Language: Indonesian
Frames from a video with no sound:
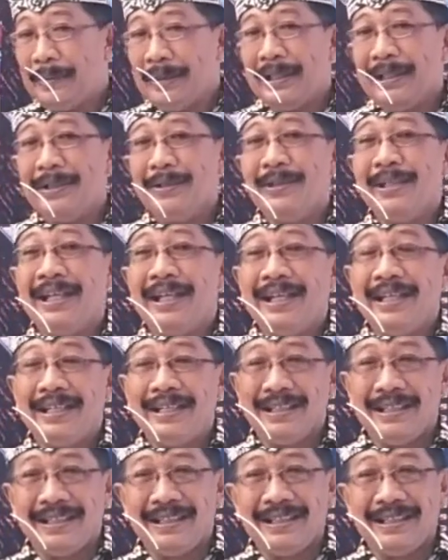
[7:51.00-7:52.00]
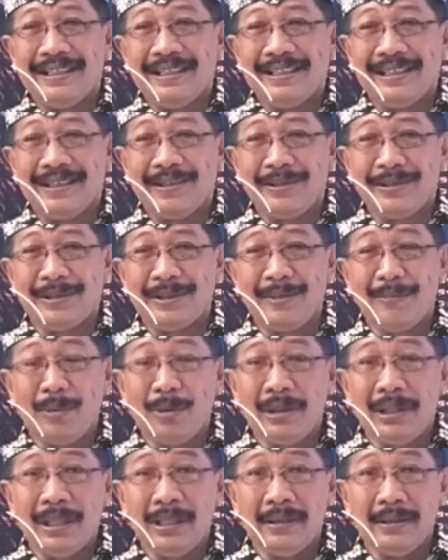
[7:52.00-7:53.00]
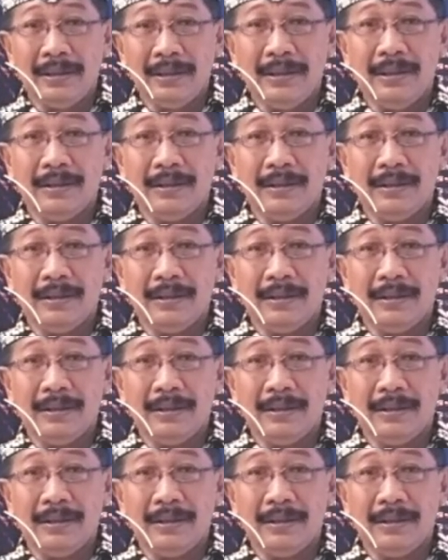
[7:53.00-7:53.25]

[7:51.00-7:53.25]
begitu ya terus kemudian